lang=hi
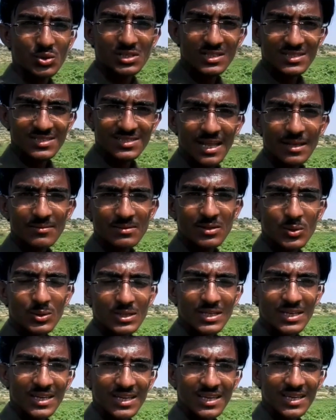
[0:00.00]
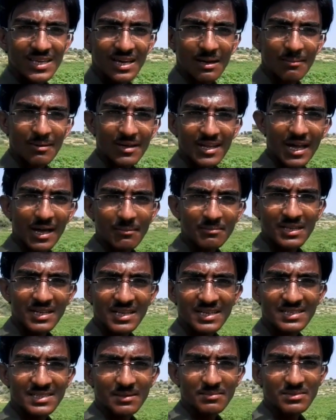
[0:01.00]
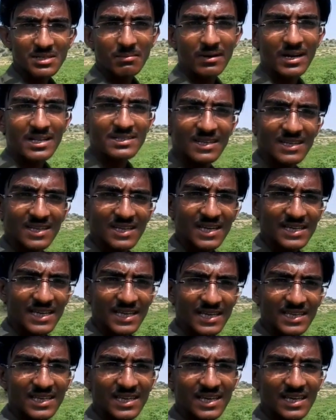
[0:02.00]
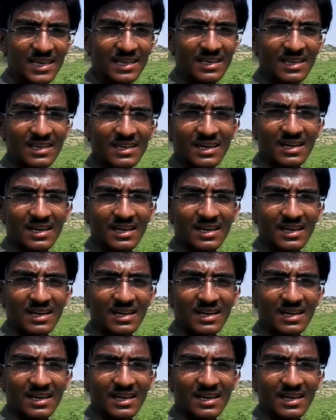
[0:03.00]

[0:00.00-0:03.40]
खुश इस हिसाब से होते हैं कि हमारी आमदनी का सबसे बड़ा ज़रिया यही है